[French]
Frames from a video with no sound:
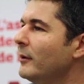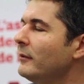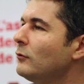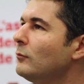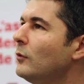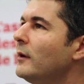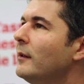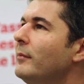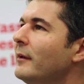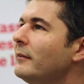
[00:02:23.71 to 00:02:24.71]
à partir du moment où elle
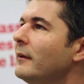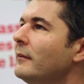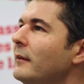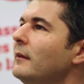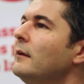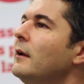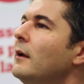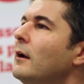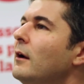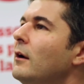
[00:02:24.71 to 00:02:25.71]
est bien traitée,
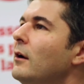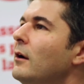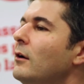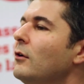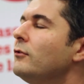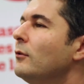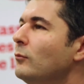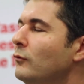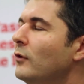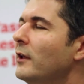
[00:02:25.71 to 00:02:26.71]
euh,
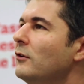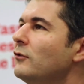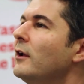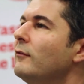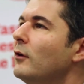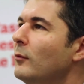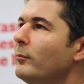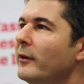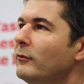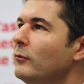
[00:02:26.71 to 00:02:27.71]
l'ensemble du voyage est vraiment
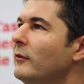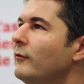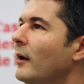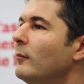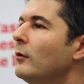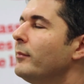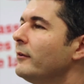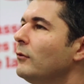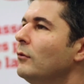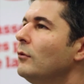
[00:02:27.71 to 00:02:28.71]
perçu différemment
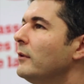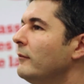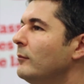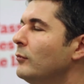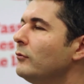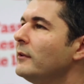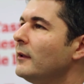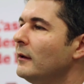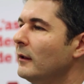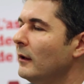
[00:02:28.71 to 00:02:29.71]
parce qu'on avait besoin de
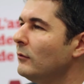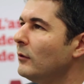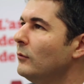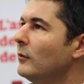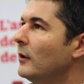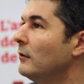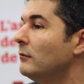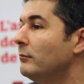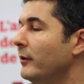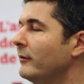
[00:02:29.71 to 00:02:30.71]
quelqu'un, on a eu
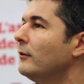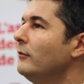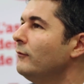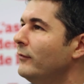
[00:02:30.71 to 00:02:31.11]
une personne